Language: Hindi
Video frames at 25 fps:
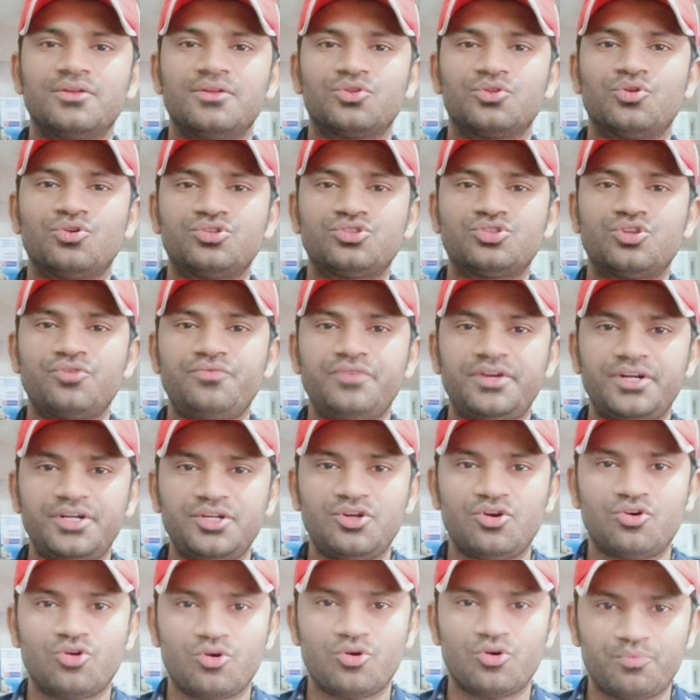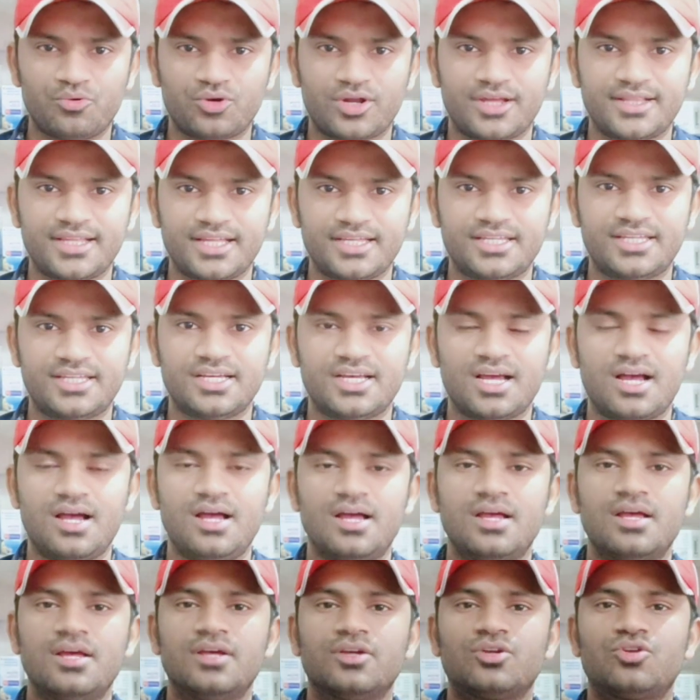दोस्तों वीडियो को पूरा देखिएगा
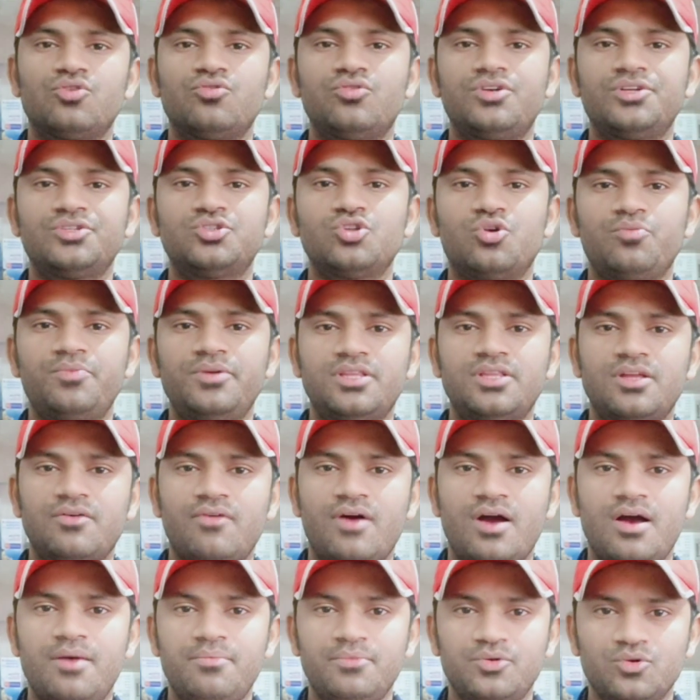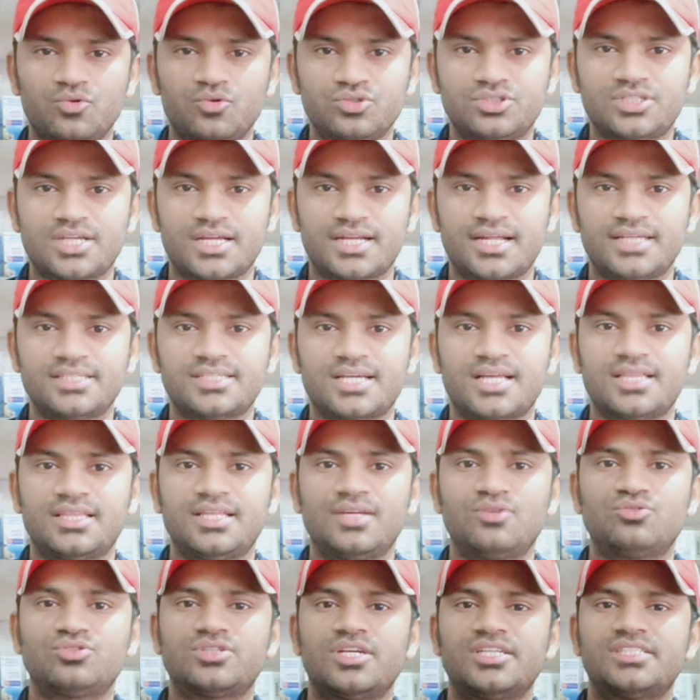क्योंकि जो भी दवा हम यूज़ करना चाहते
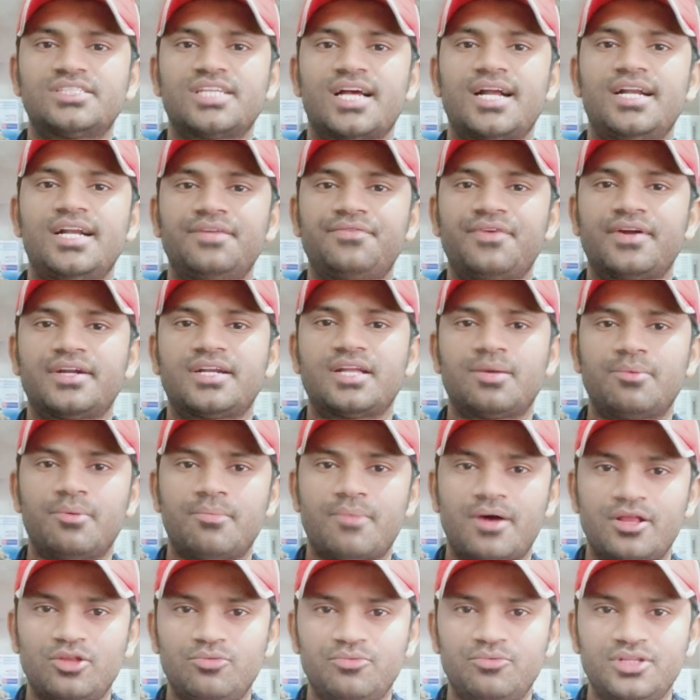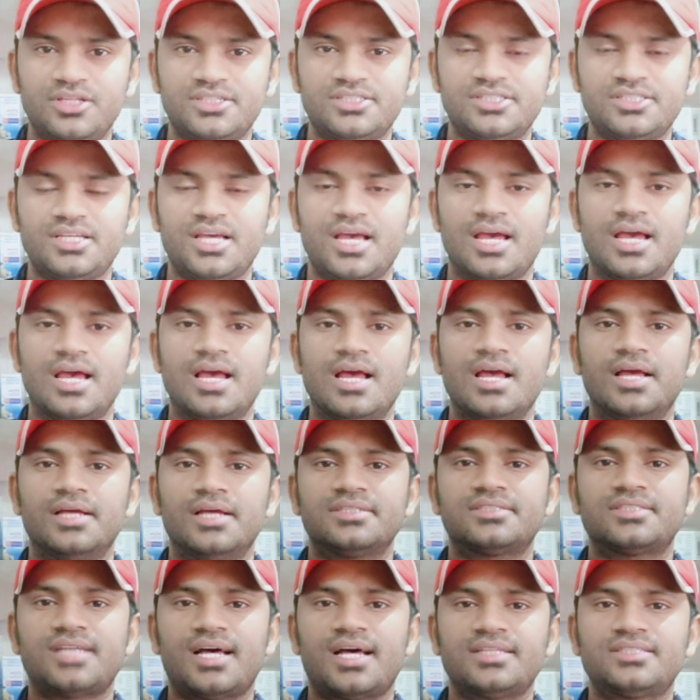हैं उसके साइड इफेक्ट हमें मालूम होने चाहिए
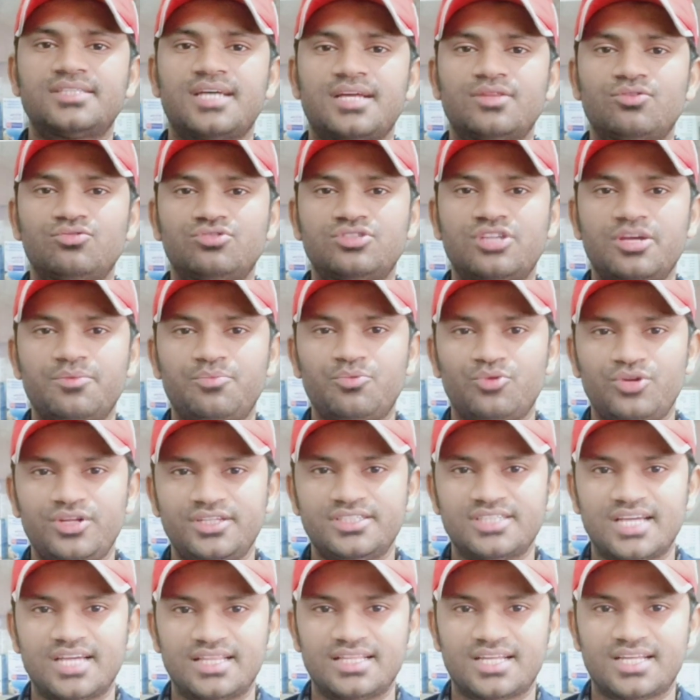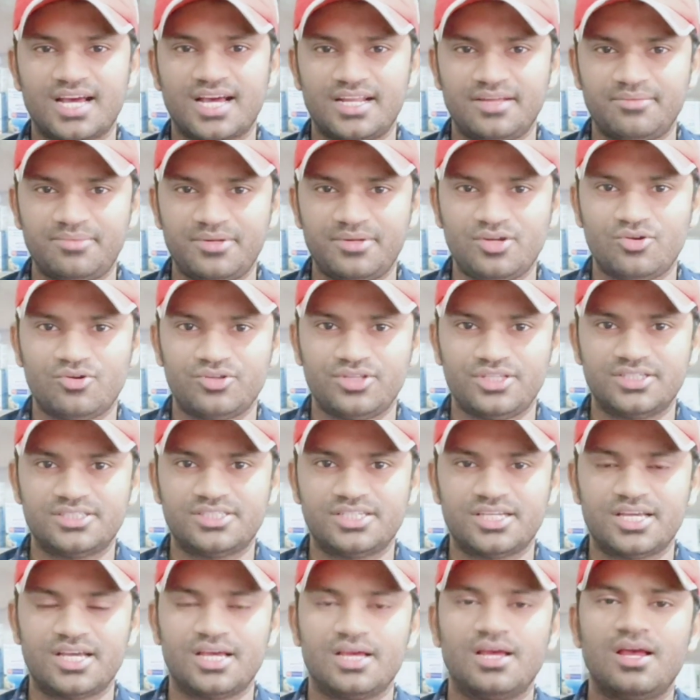साथ साथ उसकी पूरी जानकारी भी होनी
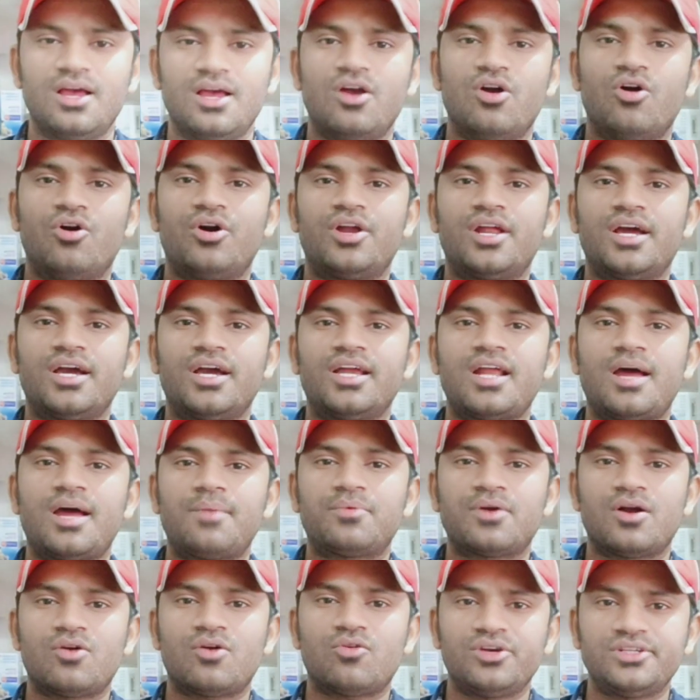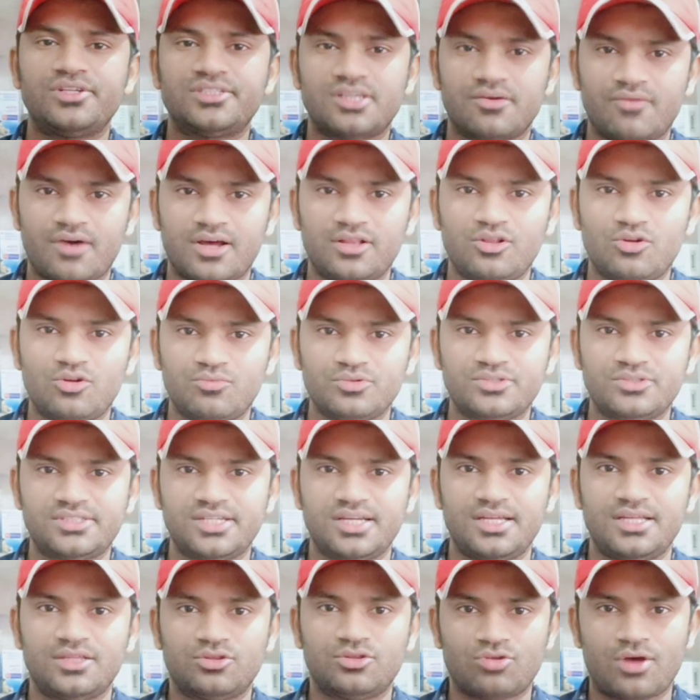चाहिए और अगर आपका कोई सवाल हो
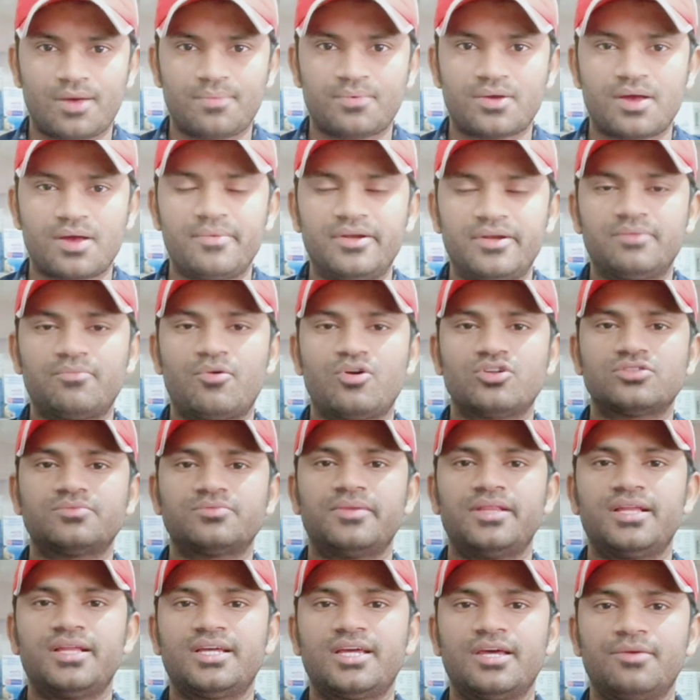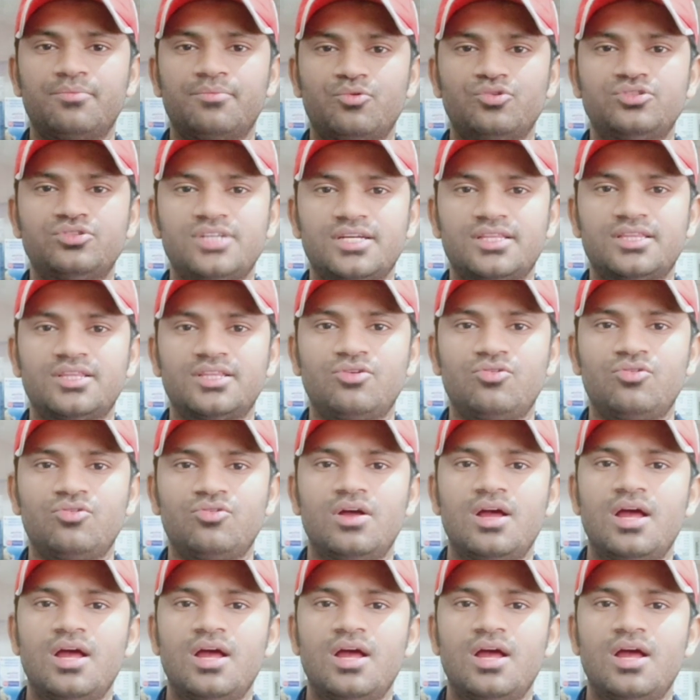मुझसे तो आप कमेंट बॉक्स में के पूछ सकते हो